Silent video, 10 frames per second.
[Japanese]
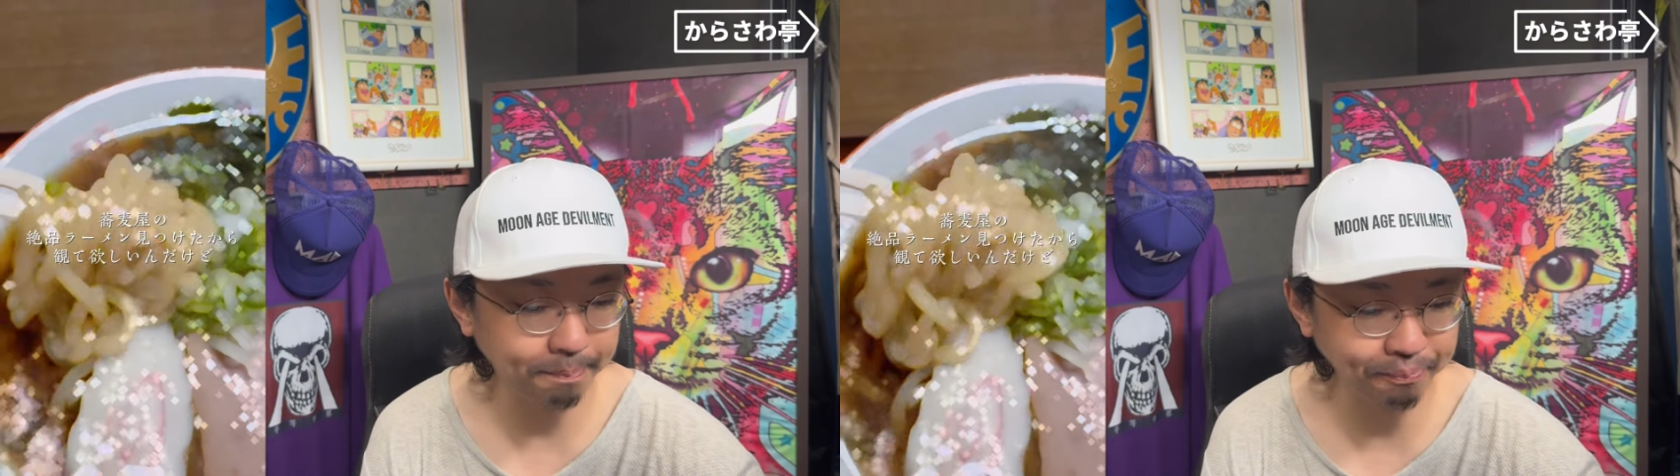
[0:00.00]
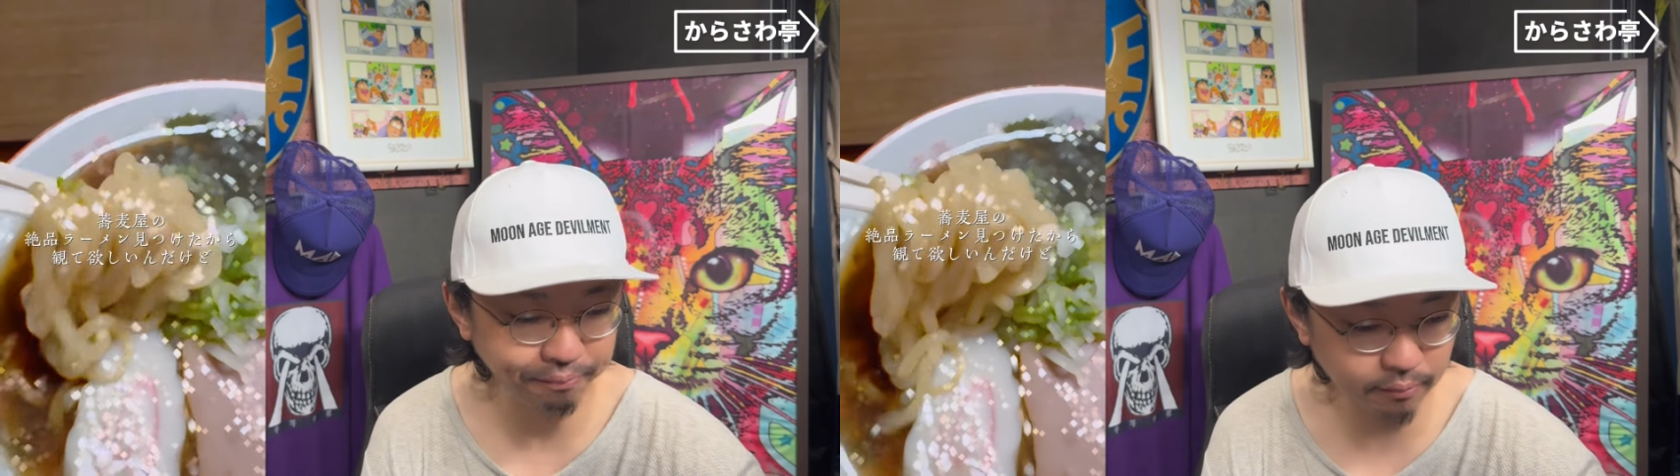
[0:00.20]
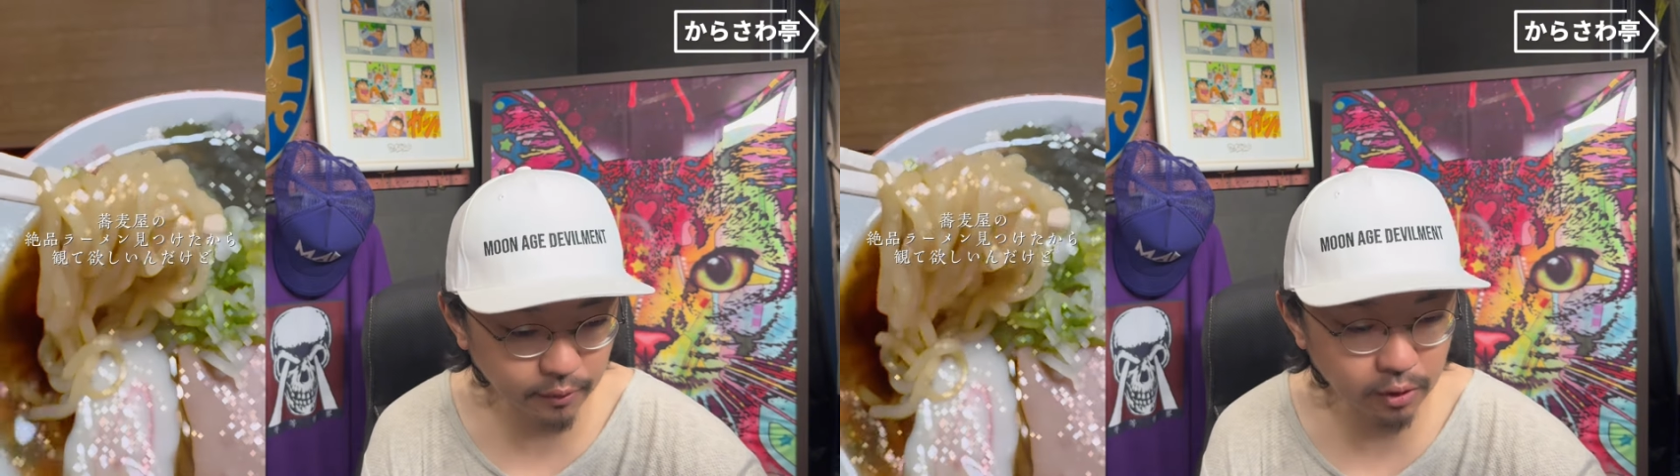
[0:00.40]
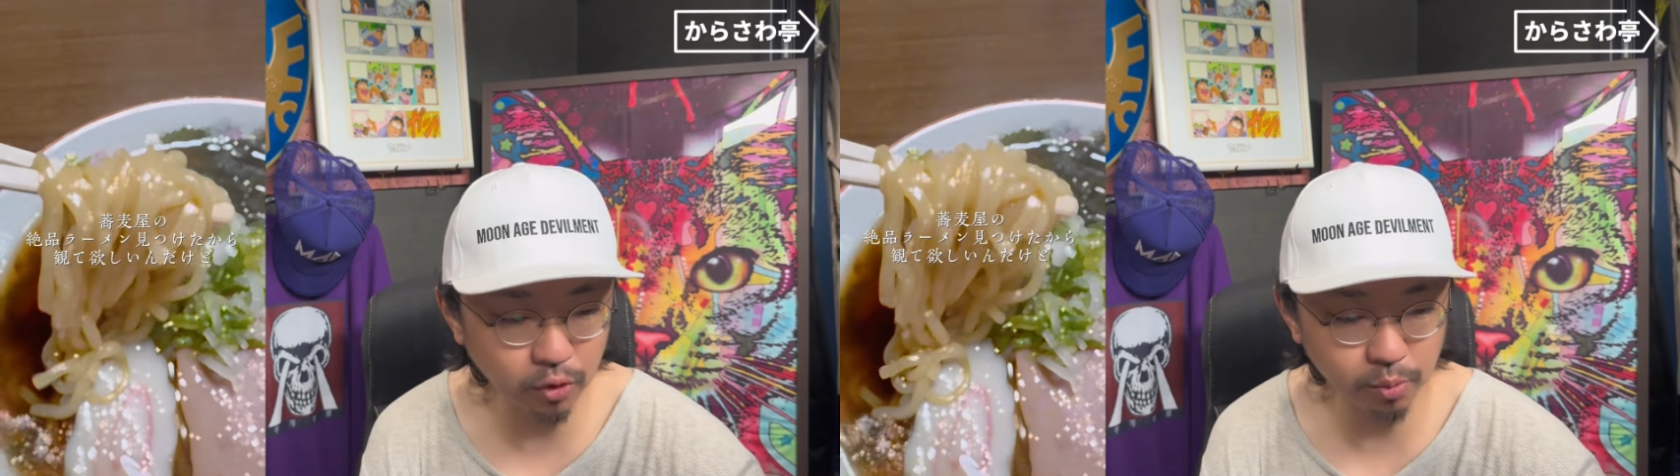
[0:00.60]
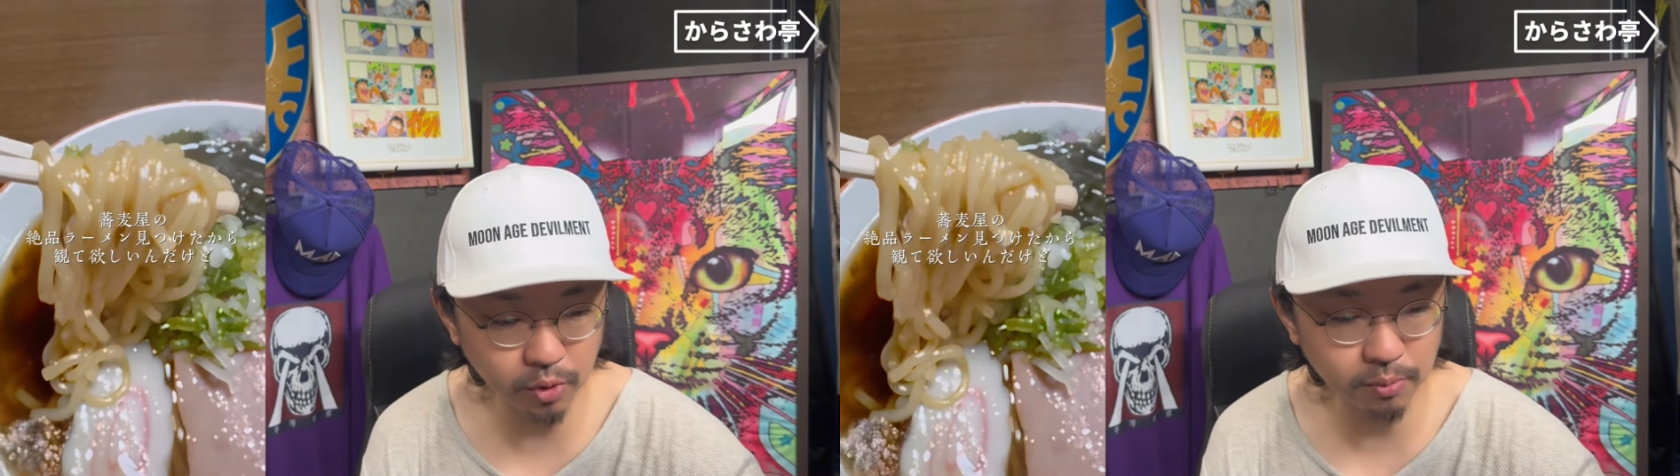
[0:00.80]
うん、いい
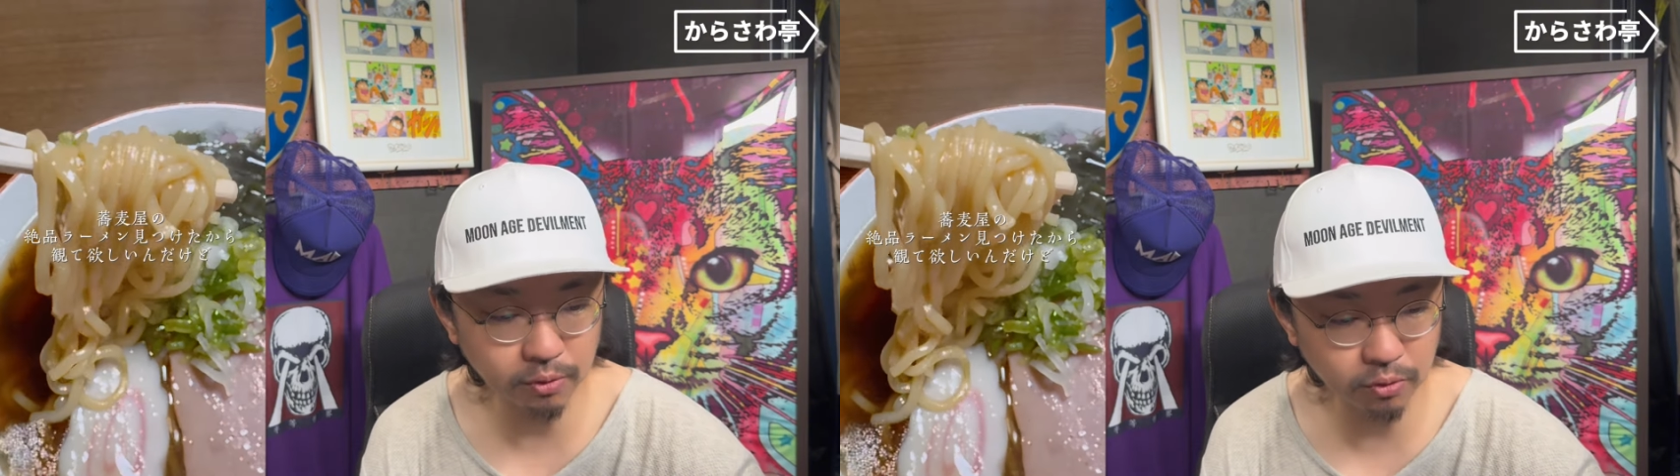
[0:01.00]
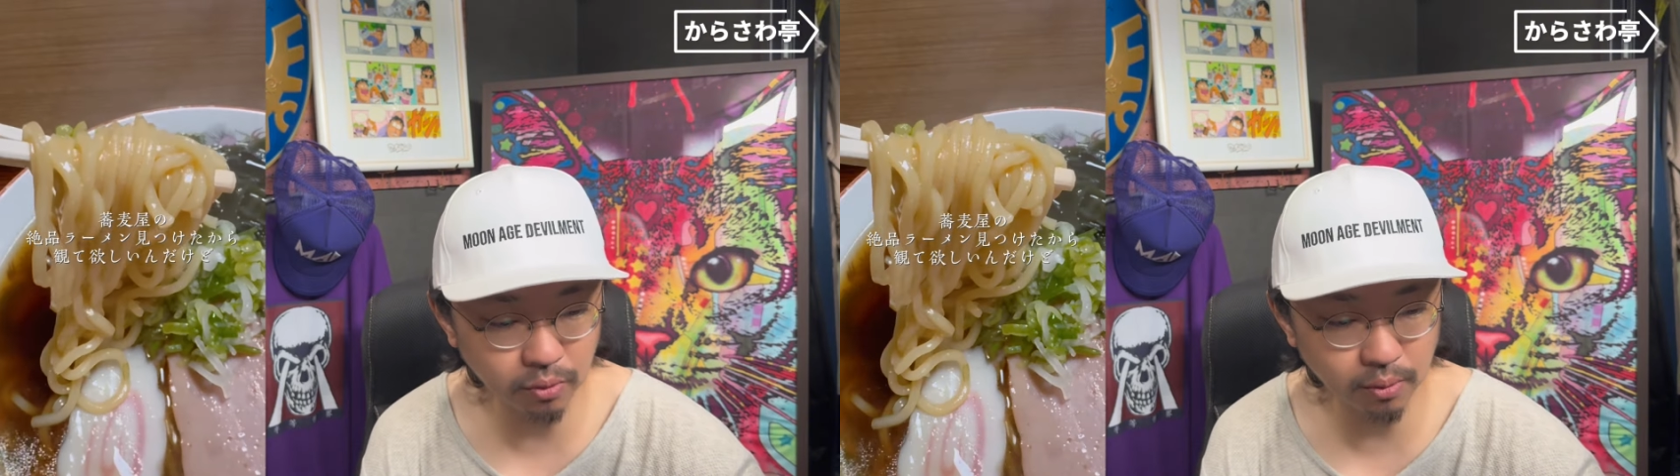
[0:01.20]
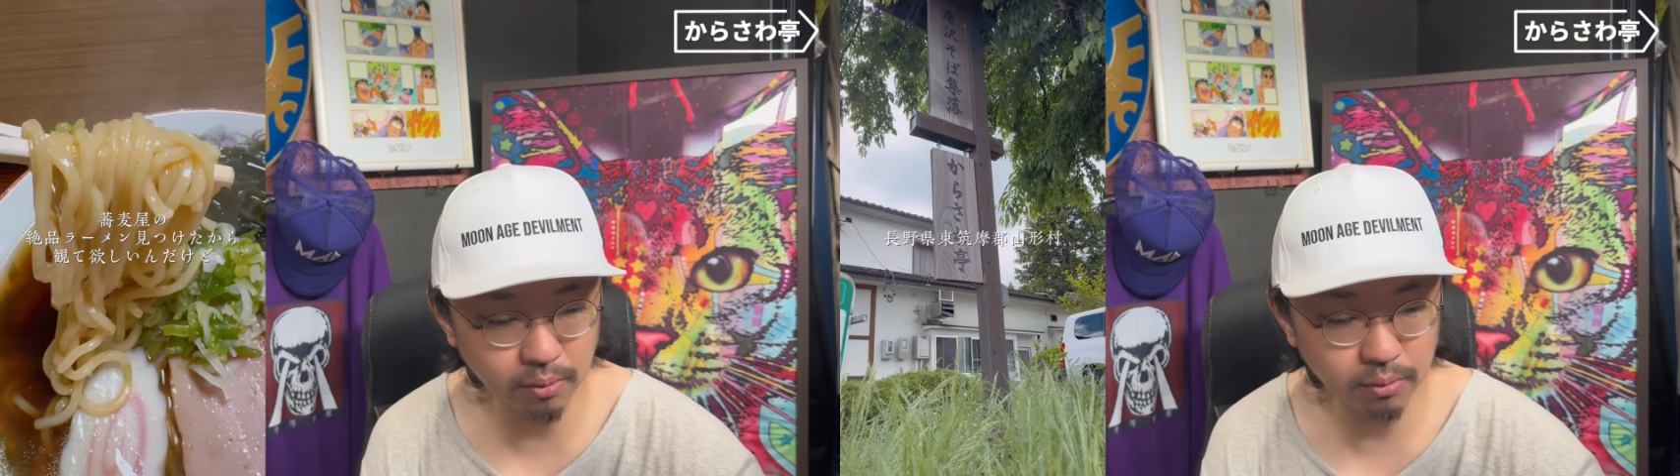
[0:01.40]
と思いますよ